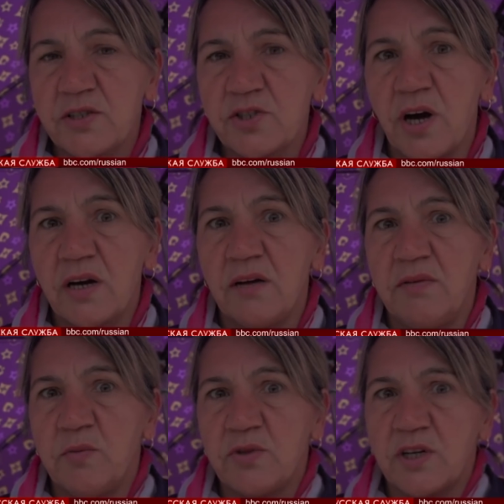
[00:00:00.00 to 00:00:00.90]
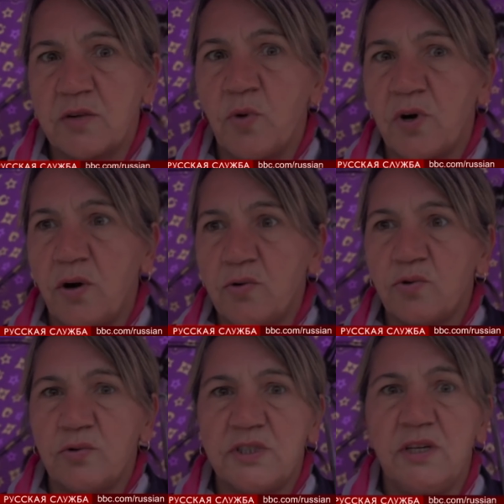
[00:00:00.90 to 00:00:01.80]
Не знаю, каким надо
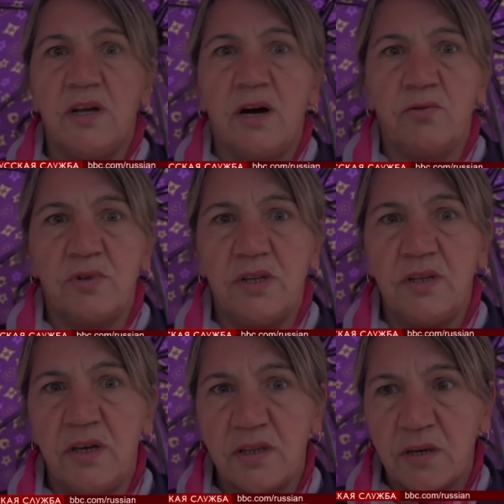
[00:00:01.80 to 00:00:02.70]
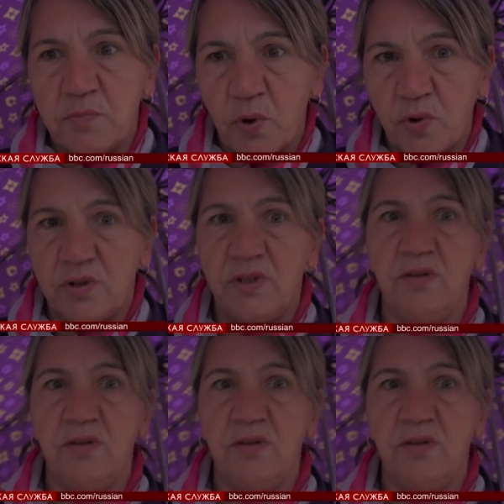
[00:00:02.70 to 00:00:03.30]
быть человеком, чтобы делать такое.